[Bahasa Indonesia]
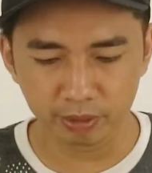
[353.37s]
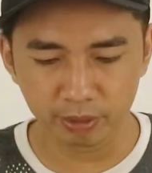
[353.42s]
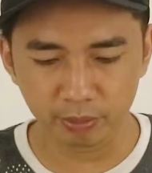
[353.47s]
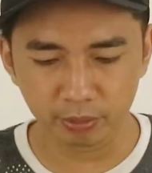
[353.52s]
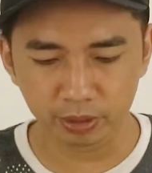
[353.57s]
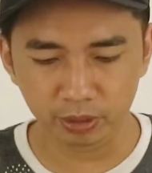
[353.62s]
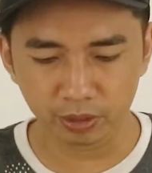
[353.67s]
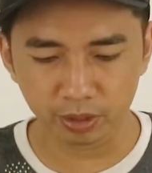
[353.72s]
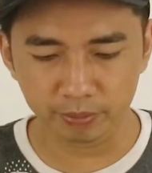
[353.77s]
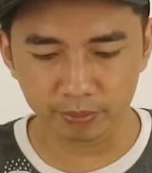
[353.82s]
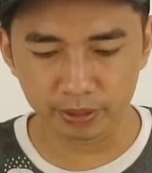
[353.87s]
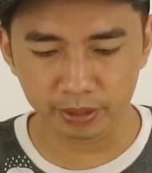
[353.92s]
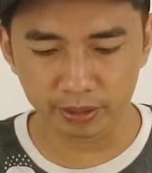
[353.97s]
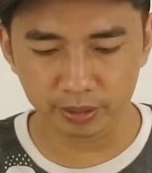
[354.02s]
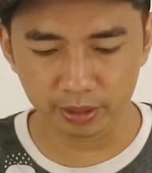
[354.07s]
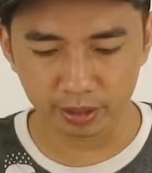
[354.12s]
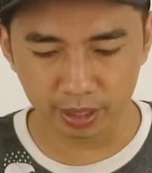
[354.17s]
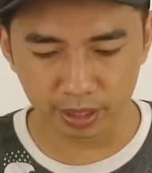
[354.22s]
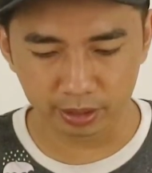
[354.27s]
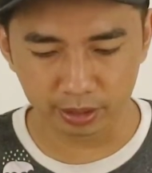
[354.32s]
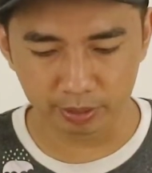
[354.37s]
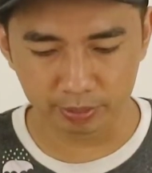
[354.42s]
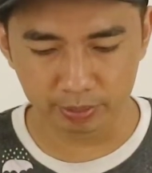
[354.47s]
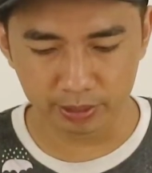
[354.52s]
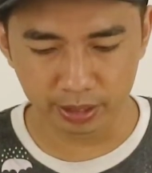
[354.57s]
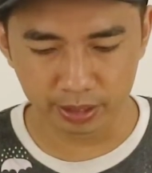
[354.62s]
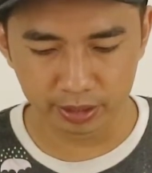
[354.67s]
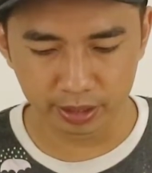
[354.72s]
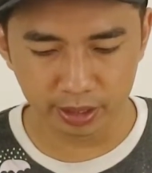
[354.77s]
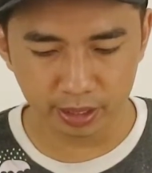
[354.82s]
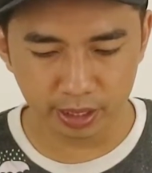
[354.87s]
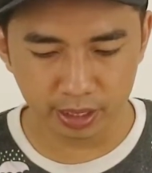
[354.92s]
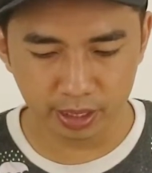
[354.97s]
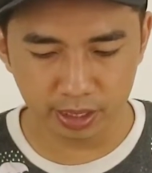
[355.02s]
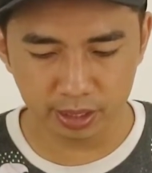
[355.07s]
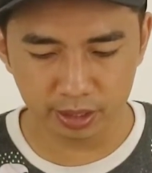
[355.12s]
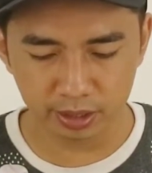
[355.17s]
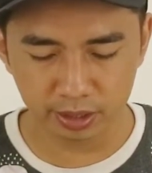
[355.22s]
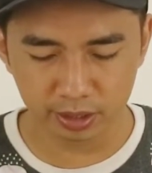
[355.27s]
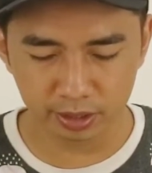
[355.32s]
ambil foto KP, KTP aja ya.
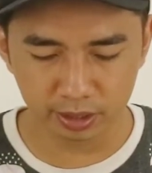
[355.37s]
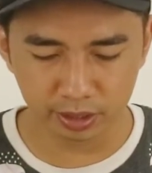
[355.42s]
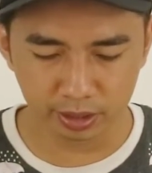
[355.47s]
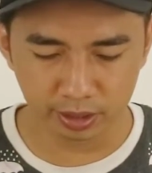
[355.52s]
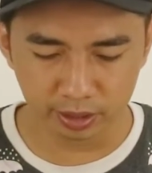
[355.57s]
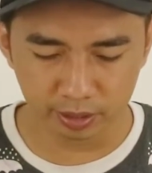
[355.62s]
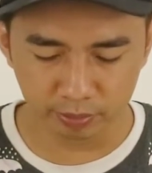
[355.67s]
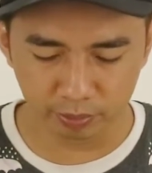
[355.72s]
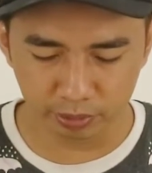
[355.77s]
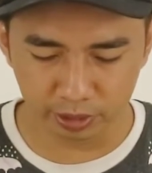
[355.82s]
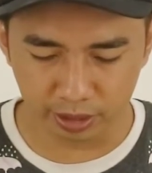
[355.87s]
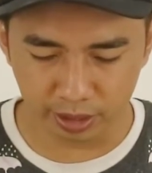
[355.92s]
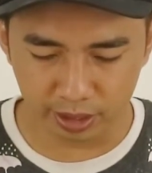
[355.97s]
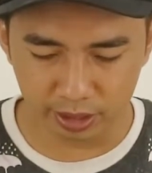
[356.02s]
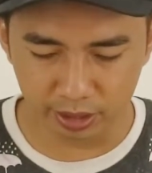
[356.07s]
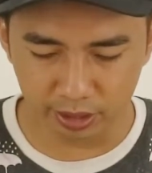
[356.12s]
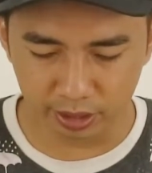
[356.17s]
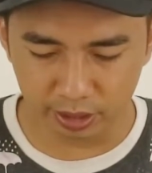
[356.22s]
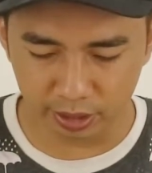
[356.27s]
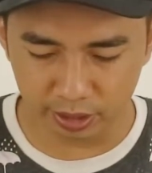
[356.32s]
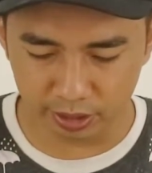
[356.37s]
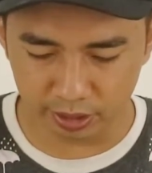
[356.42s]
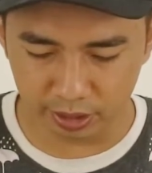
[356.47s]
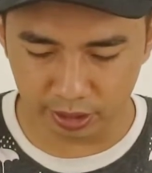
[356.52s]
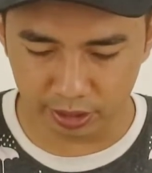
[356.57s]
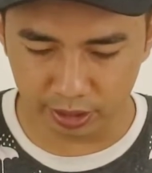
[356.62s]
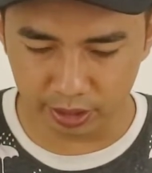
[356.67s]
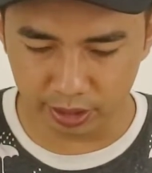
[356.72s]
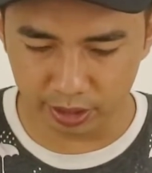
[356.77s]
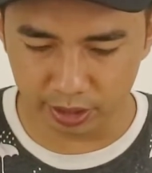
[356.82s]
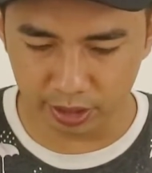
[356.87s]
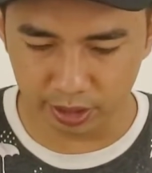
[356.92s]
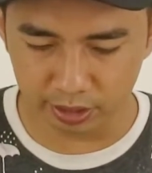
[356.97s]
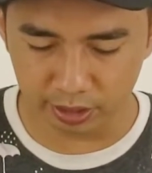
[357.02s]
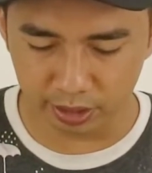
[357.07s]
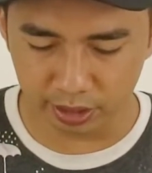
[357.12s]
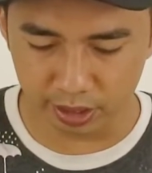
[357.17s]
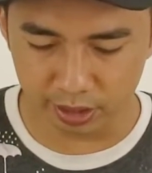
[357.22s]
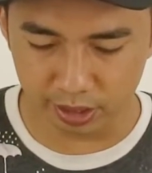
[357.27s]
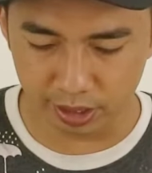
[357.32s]
Di sini punya adik saya.
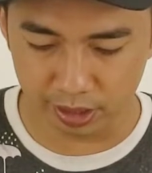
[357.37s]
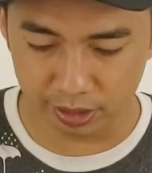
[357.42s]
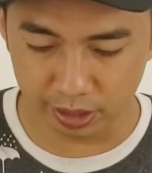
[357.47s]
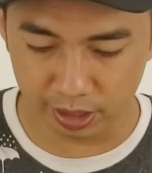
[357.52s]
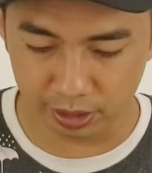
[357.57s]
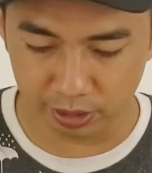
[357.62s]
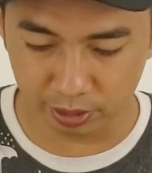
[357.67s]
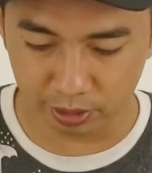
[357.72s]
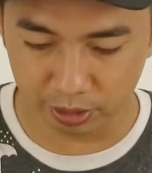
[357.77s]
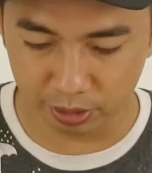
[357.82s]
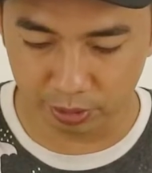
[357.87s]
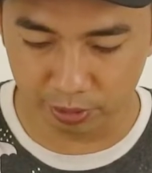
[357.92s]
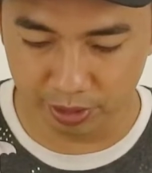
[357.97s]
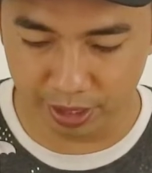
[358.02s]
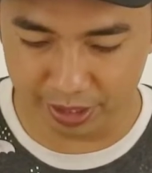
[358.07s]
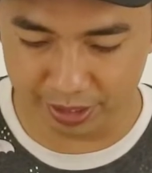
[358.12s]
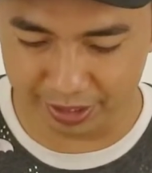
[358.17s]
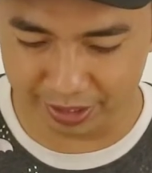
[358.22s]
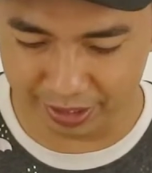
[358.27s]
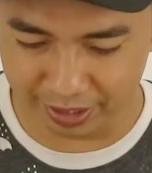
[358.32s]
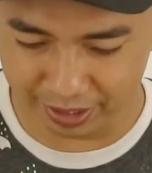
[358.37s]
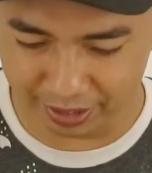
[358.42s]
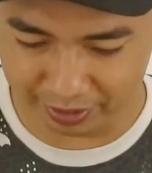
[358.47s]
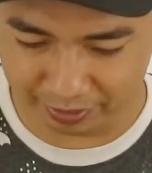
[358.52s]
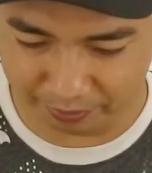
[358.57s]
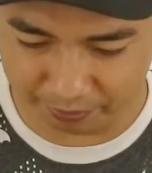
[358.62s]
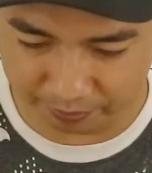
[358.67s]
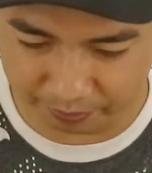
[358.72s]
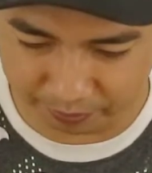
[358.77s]
Nanti akan saya sensor juga sih.